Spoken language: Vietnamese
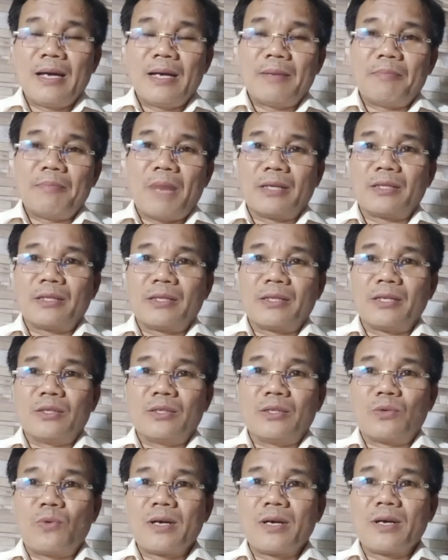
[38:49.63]
mạnh
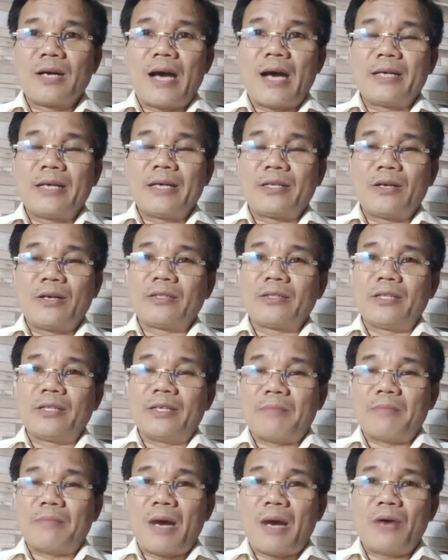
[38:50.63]
thường quân, ai cho
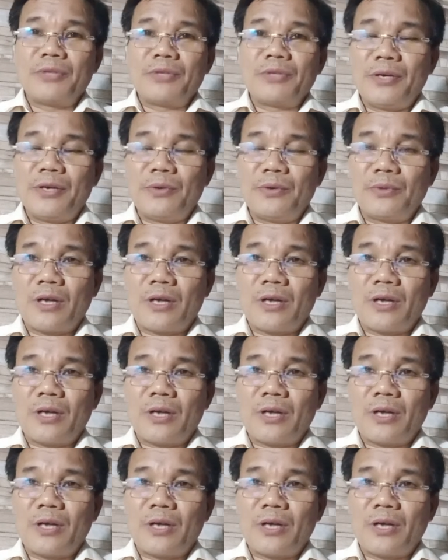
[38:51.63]
tiền bao nhiêu,